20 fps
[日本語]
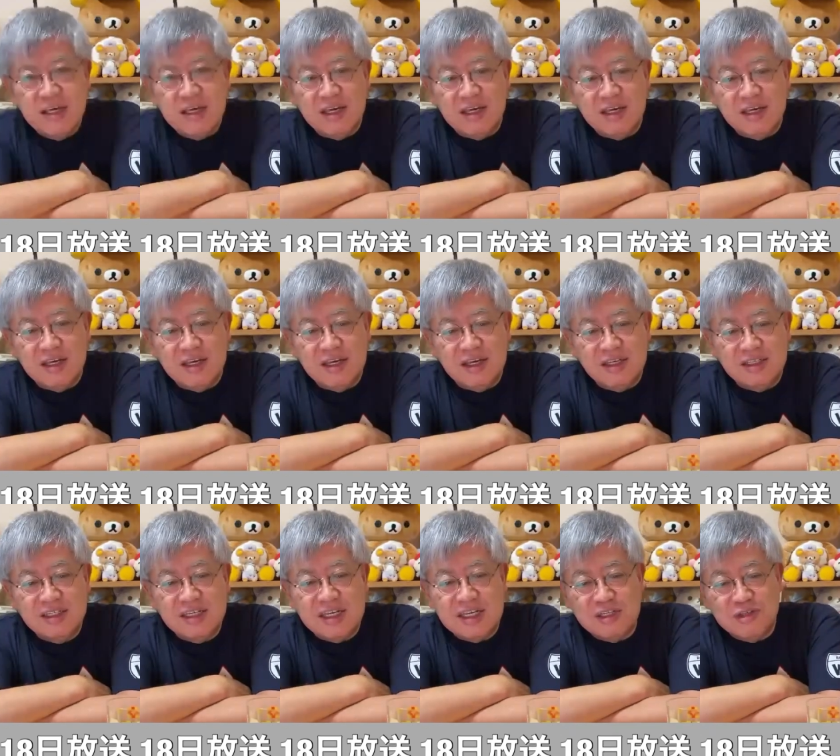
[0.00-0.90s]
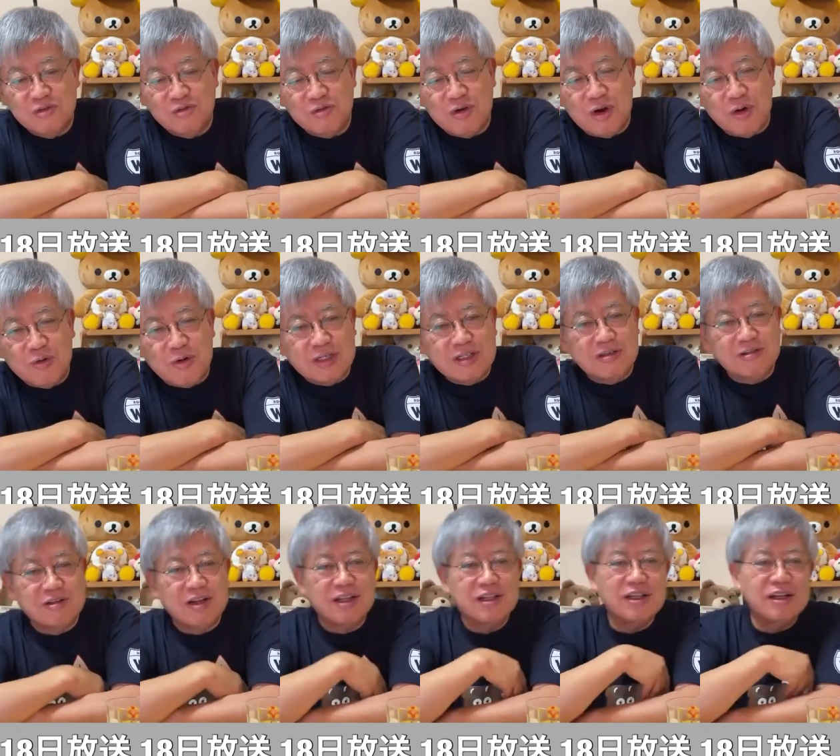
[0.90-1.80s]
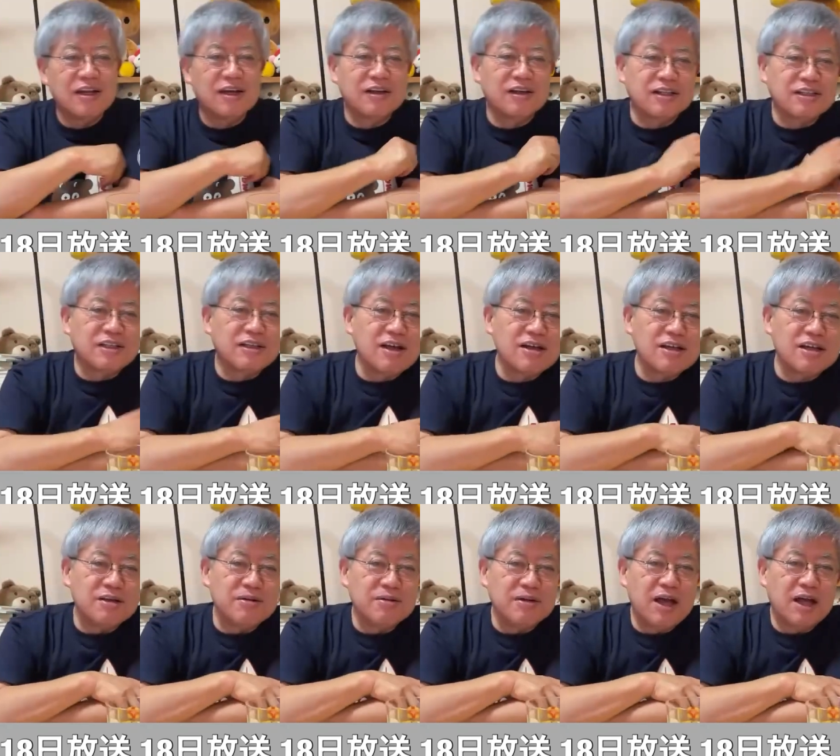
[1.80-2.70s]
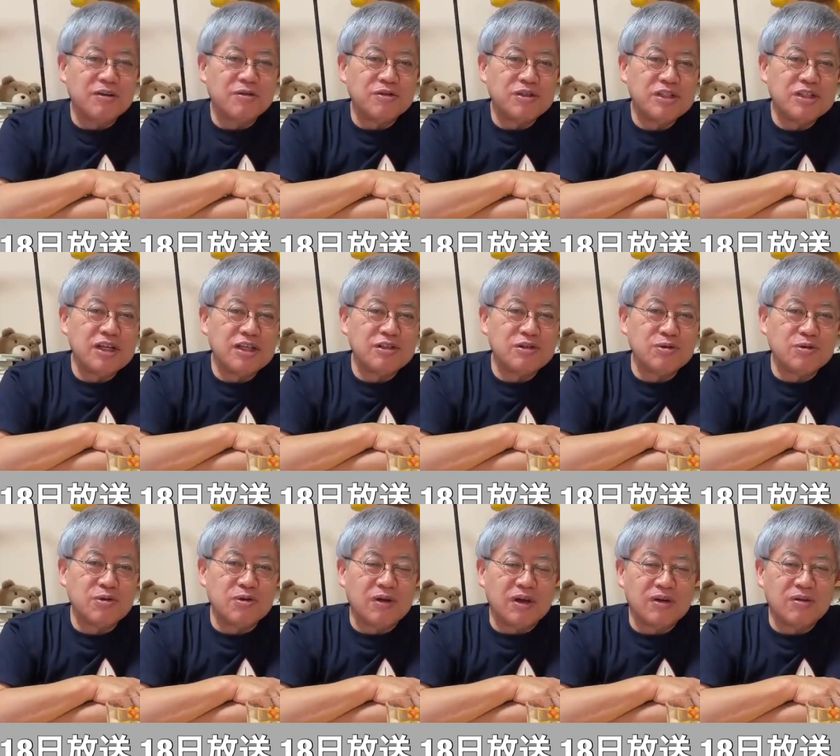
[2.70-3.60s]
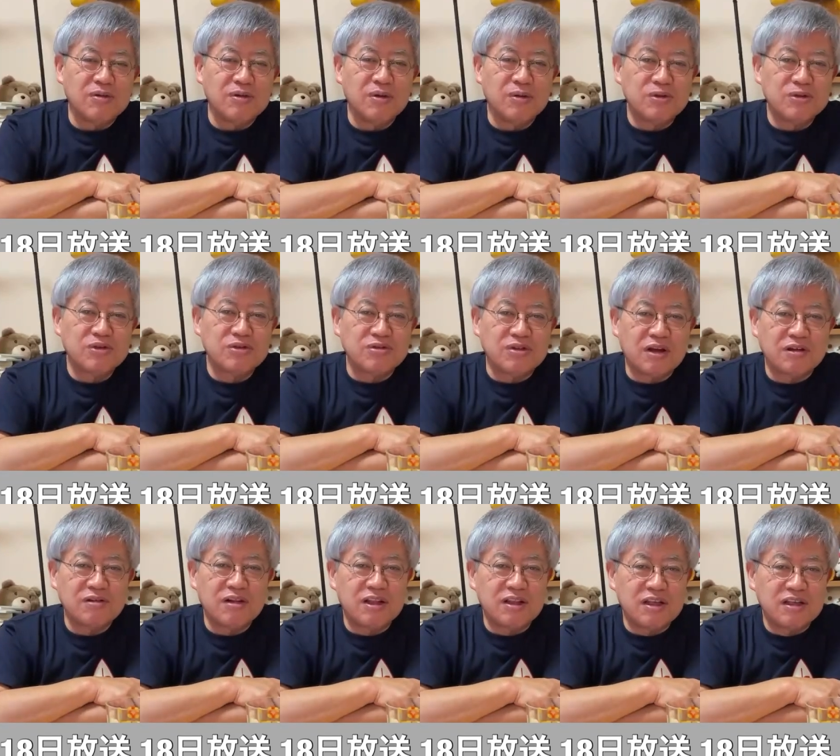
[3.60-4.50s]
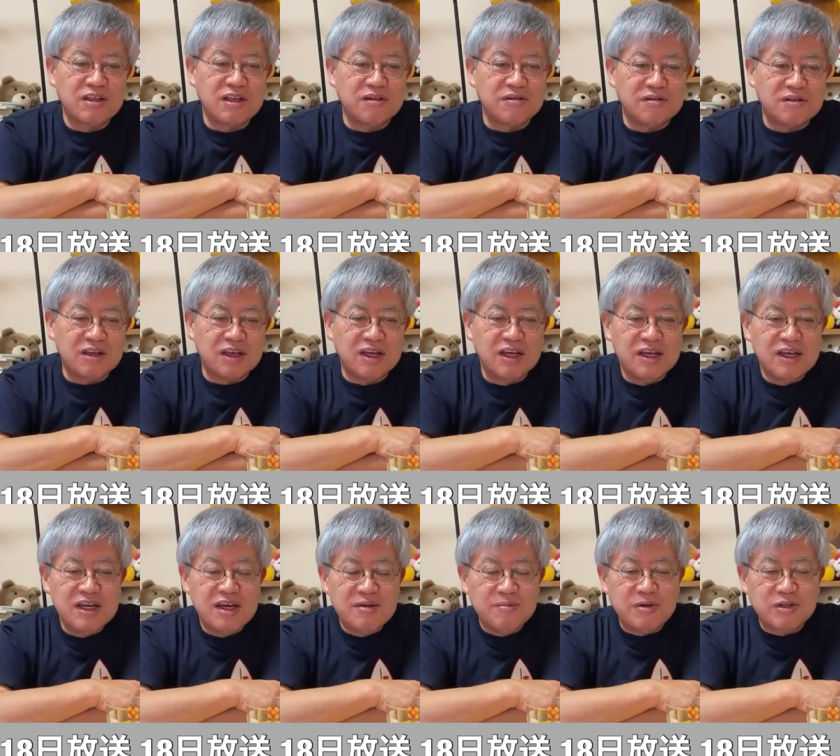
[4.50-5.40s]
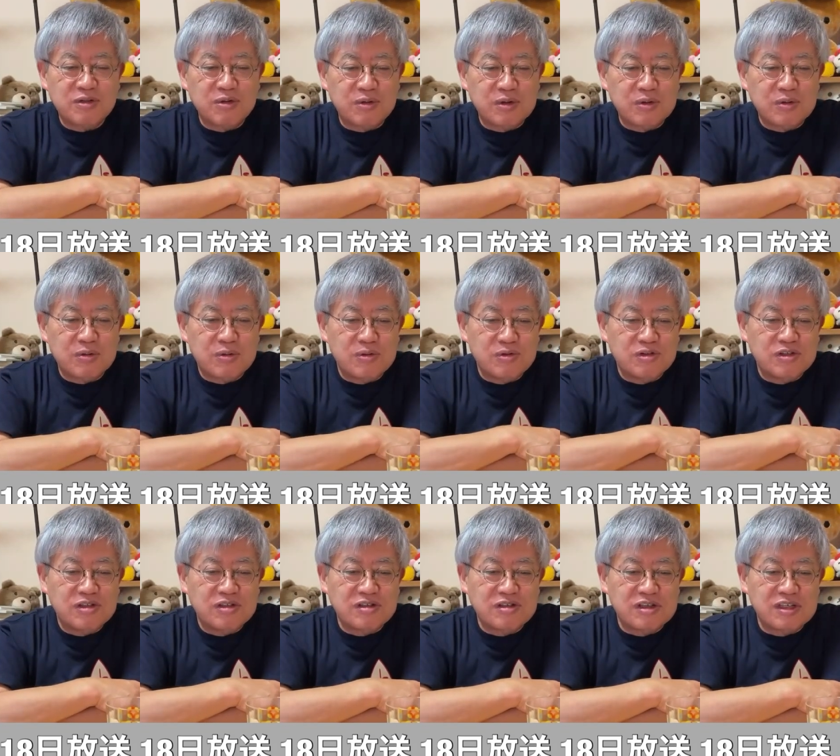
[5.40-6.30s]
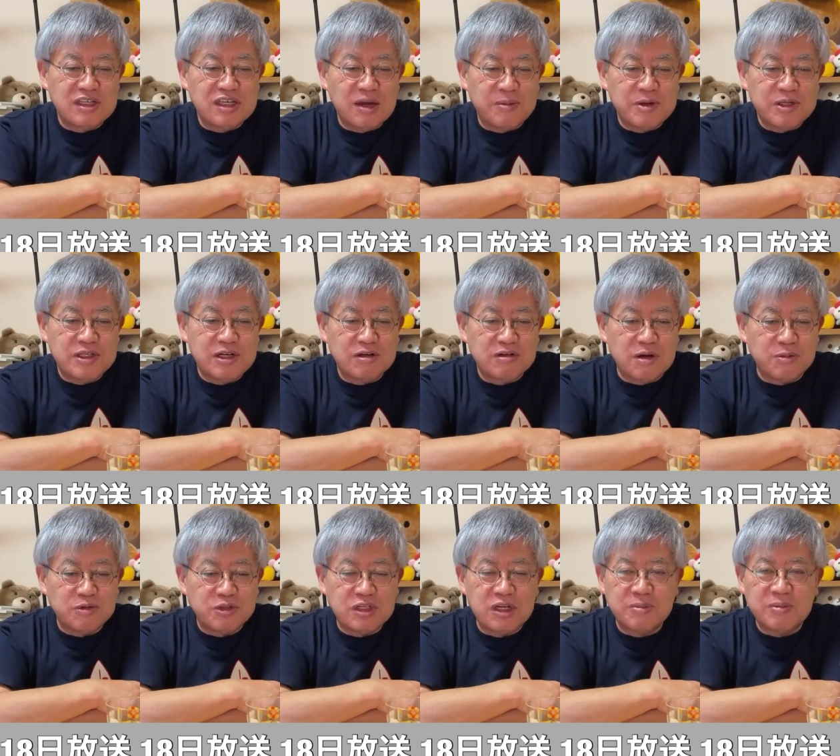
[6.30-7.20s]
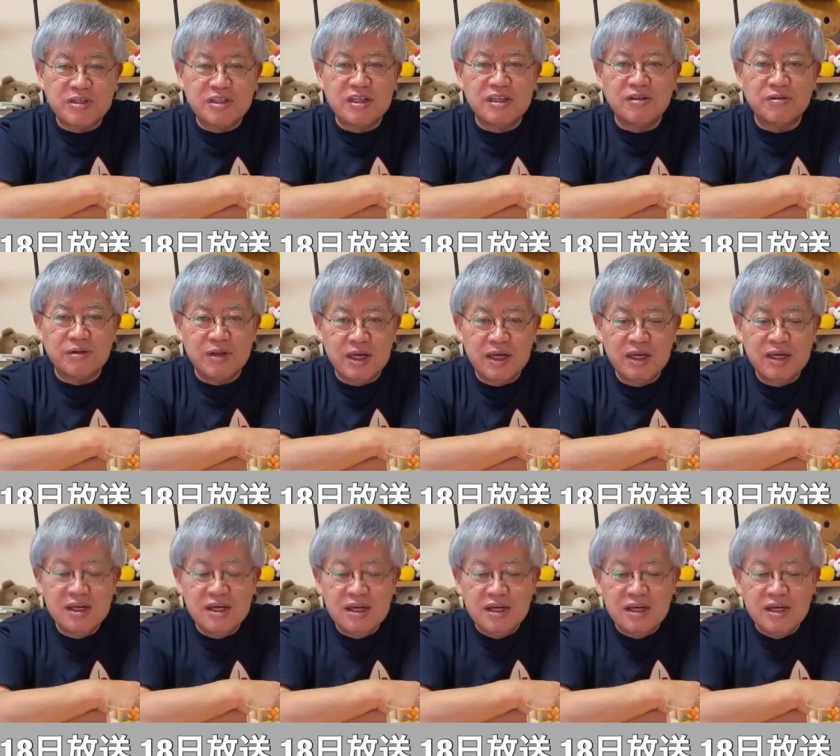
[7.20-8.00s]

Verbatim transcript: えー、正常がおかしくなって、なんか騒ぎ、あの、治安状況がよよろしくなくなってきてるんで、まあ、それを口実にやめちゃうかもしれませんよね。